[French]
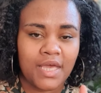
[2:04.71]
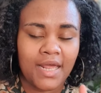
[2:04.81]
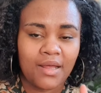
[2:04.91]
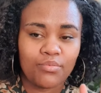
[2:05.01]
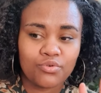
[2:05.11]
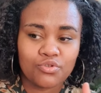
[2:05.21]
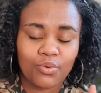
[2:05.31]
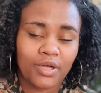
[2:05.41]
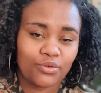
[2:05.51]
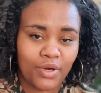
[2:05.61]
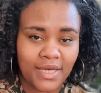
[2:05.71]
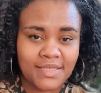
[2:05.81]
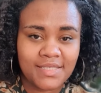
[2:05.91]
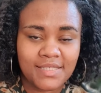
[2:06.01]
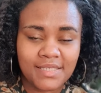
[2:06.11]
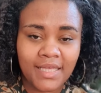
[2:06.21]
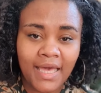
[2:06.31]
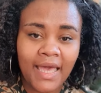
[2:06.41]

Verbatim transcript: Elle a besoin de racines